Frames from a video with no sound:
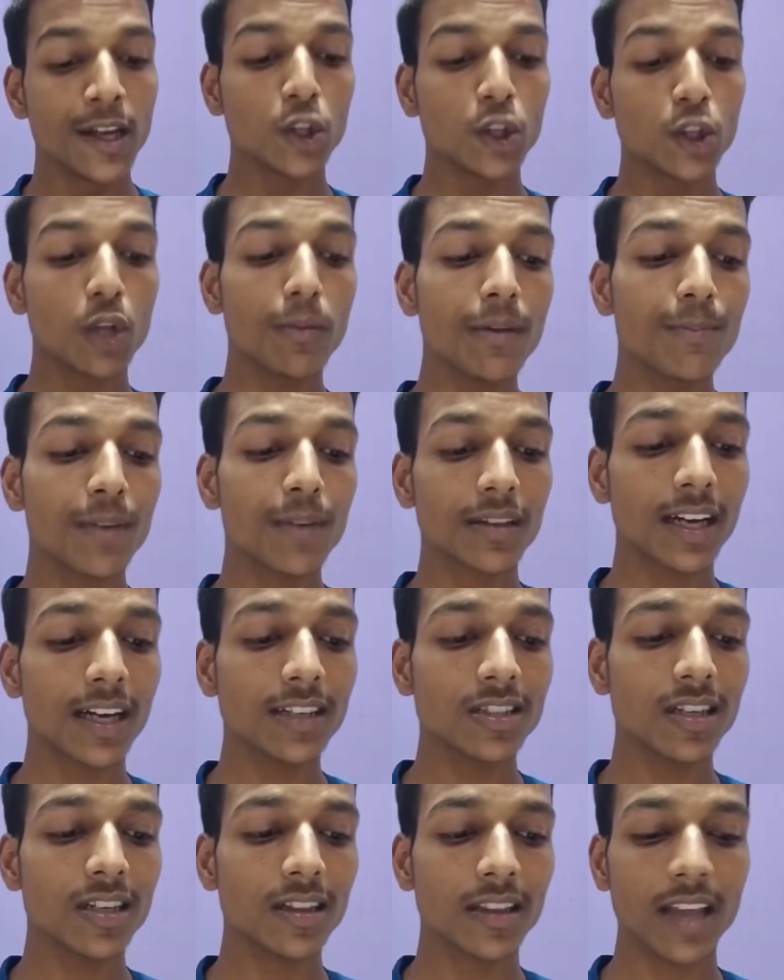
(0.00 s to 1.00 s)
तो हमें पता
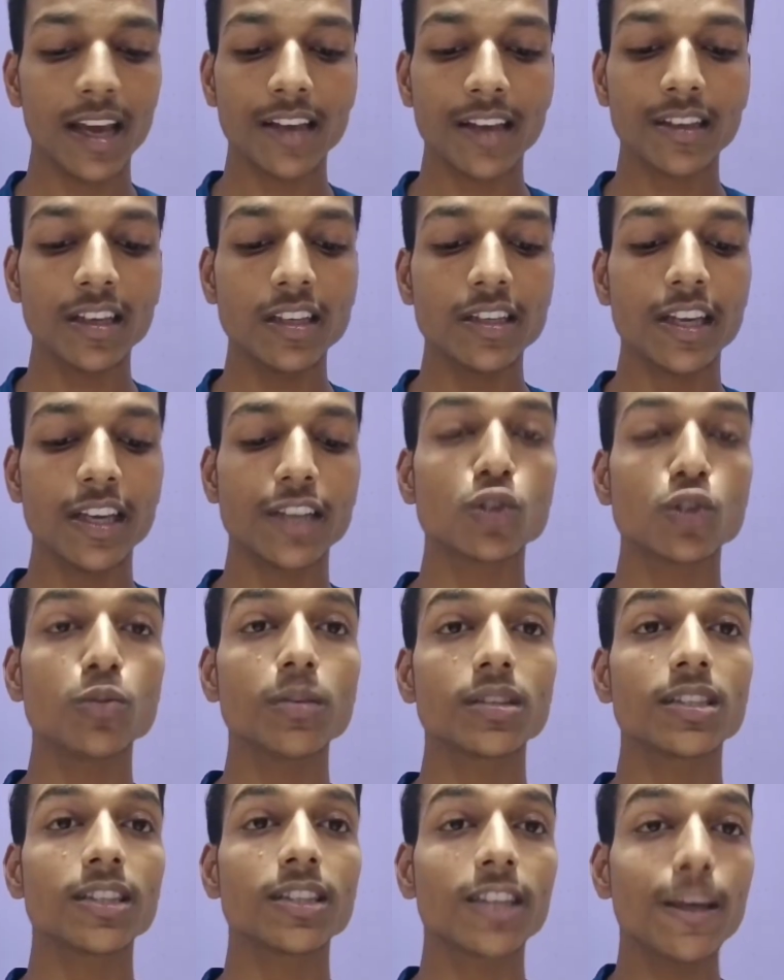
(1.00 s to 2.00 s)
चलता है कि यीशु
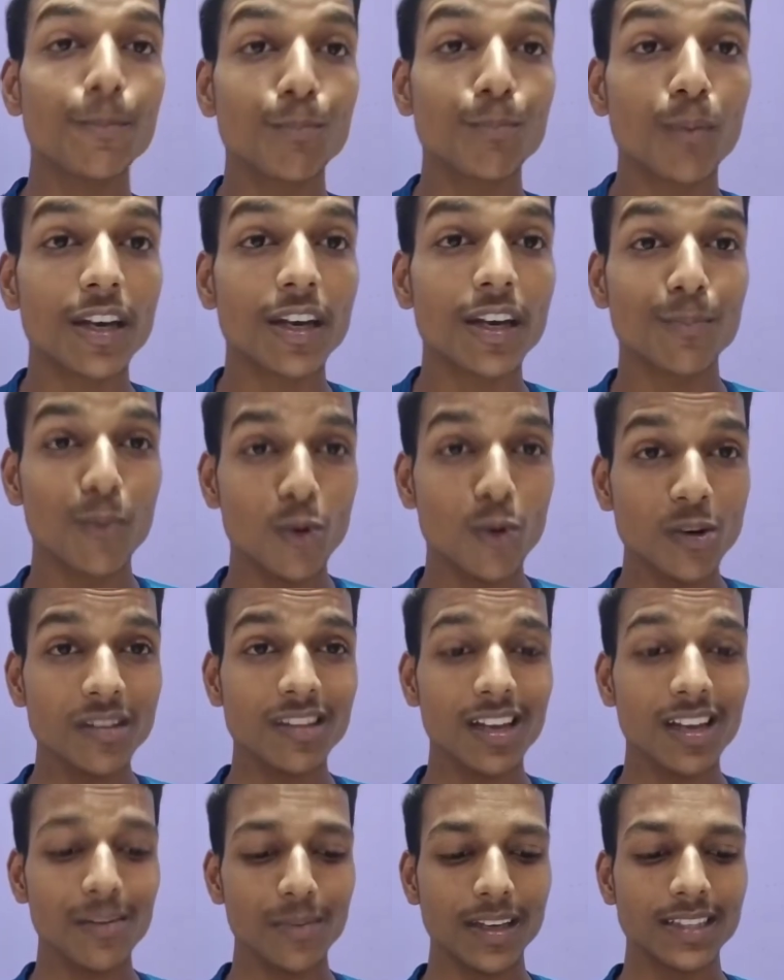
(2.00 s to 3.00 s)
मसीह की
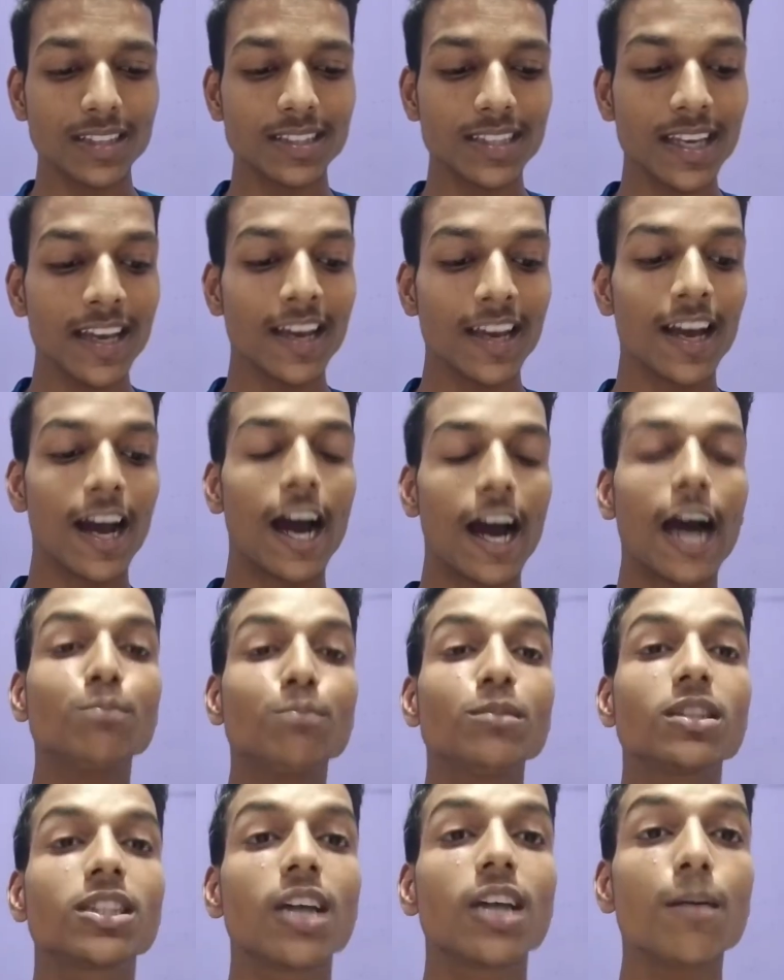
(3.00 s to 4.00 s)
परिपूर्णता में से
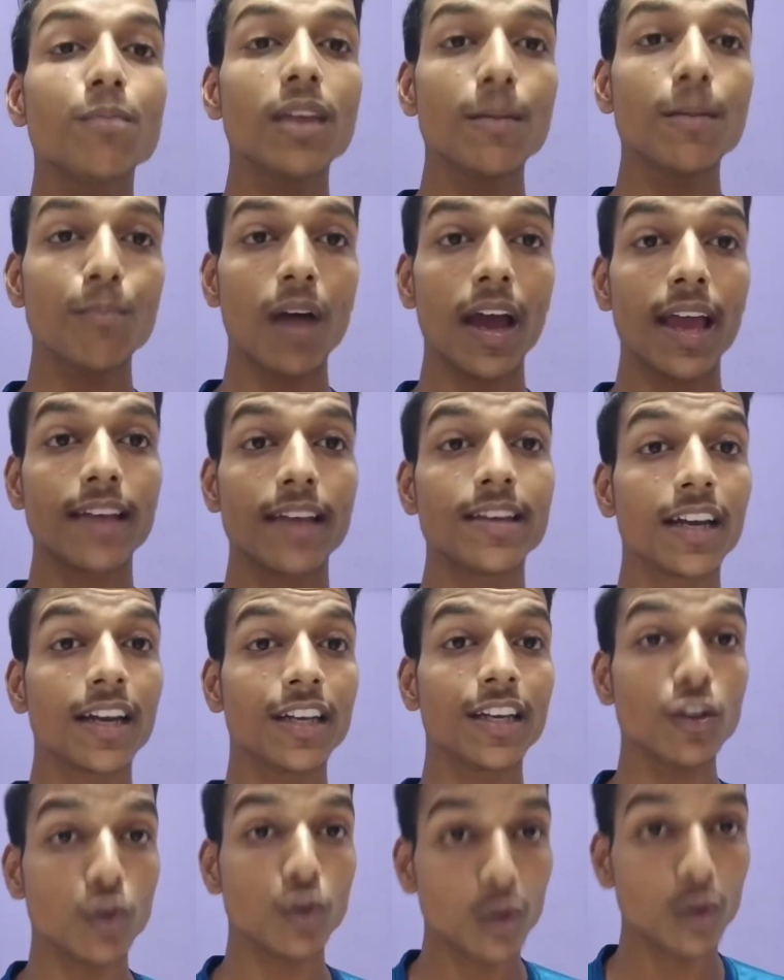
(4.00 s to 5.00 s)
हम सब ने पाया
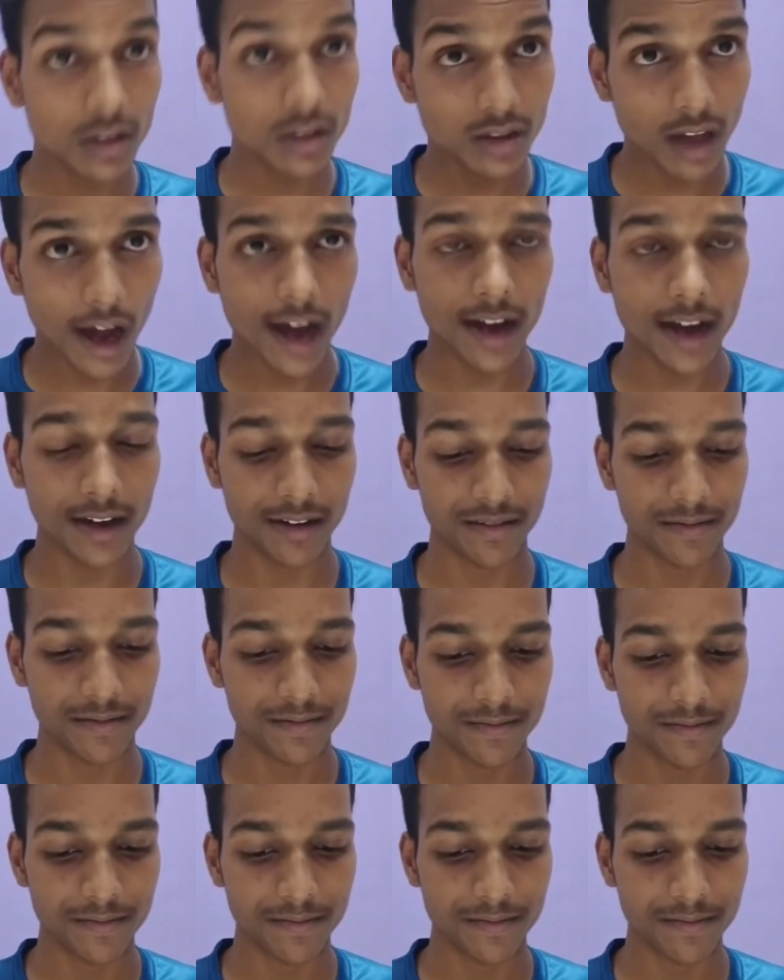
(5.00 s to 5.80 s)
यानी उद्धार